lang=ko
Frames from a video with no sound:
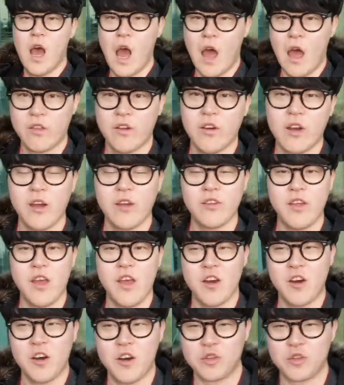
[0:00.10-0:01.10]

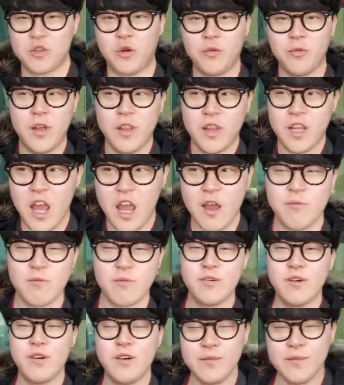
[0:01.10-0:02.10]
안녕하세요. 동민의
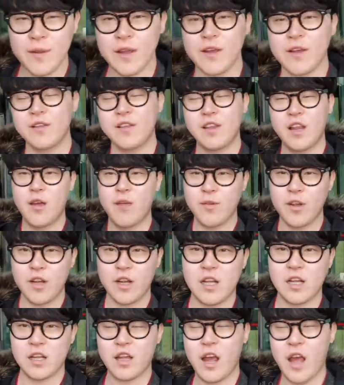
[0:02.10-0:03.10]
무비
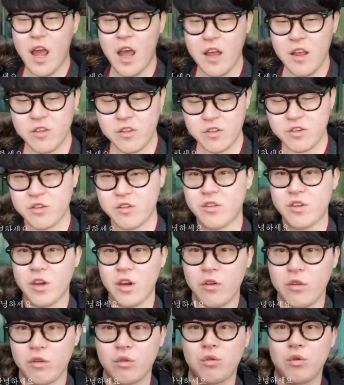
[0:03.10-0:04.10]
리뷰에게
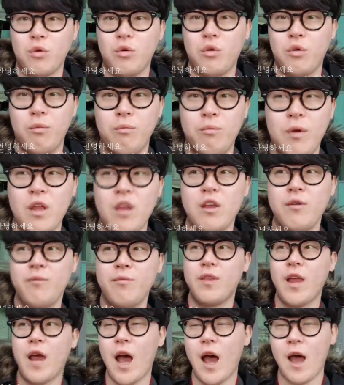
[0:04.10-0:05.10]

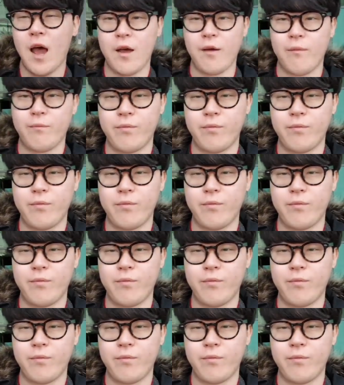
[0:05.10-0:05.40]
전동민입니다.